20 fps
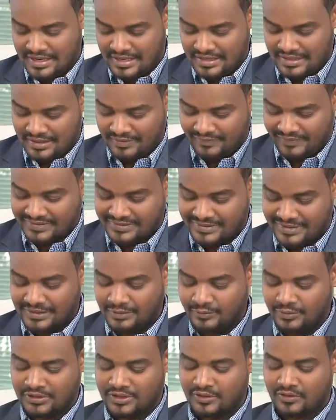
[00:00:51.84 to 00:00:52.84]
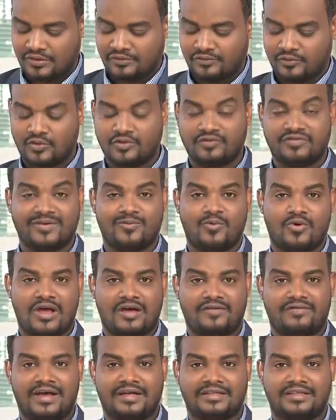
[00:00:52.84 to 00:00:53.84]
للفساد ودور الفنون في
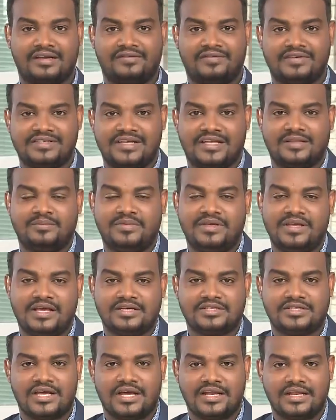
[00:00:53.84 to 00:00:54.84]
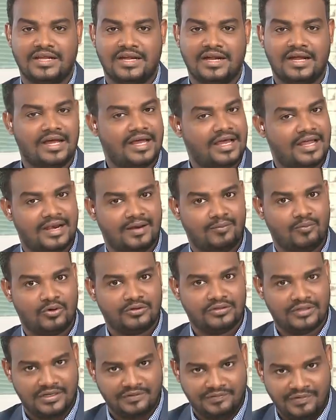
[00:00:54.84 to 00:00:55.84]
مكافحه الفساد باشكالها
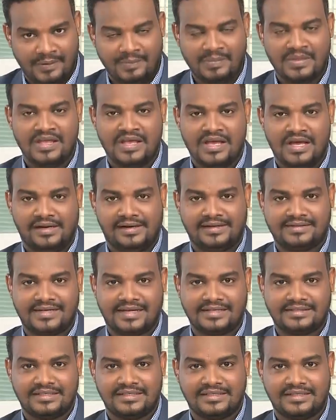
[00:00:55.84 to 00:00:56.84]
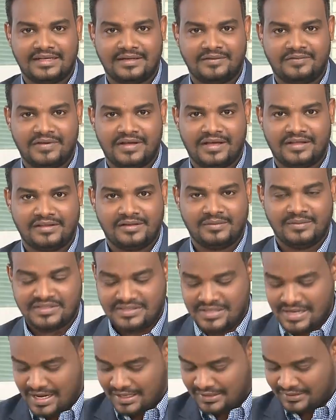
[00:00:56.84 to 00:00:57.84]
المختلفه. نسعد جدا في هذه
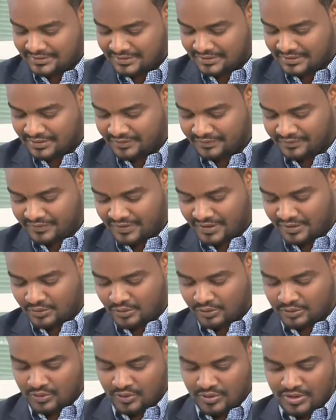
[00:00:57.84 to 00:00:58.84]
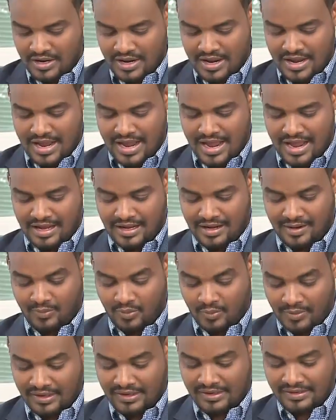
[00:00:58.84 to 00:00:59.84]
المساحه نستضيف الدكتور أح
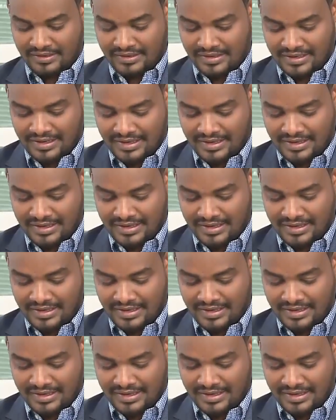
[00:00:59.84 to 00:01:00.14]
ابو بكر